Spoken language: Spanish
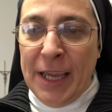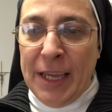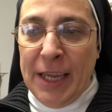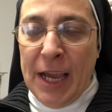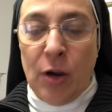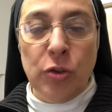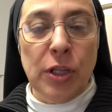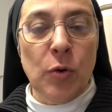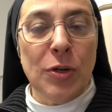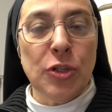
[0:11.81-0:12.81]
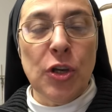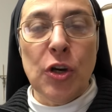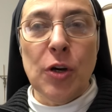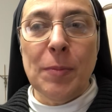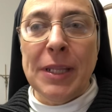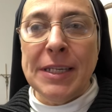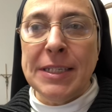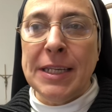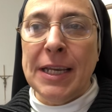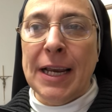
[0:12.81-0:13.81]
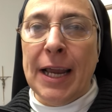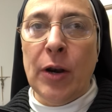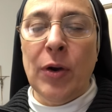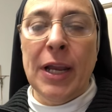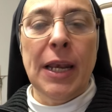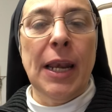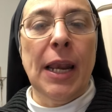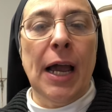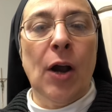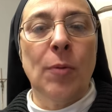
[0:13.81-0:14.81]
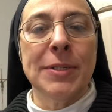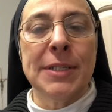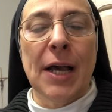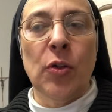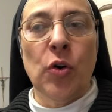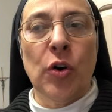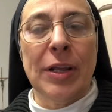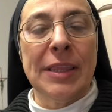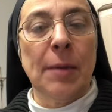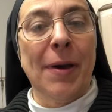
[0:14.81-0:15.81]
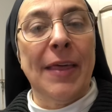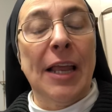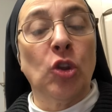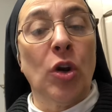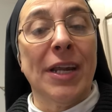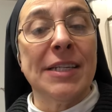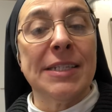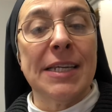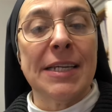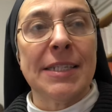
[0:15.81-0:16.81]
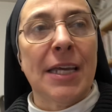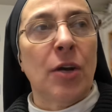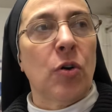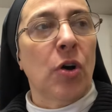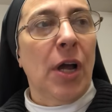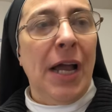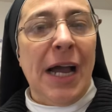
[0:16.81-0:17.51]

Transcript: Y a continuación me dice, claro, él ha comenzado con el tema de la tolerancia cero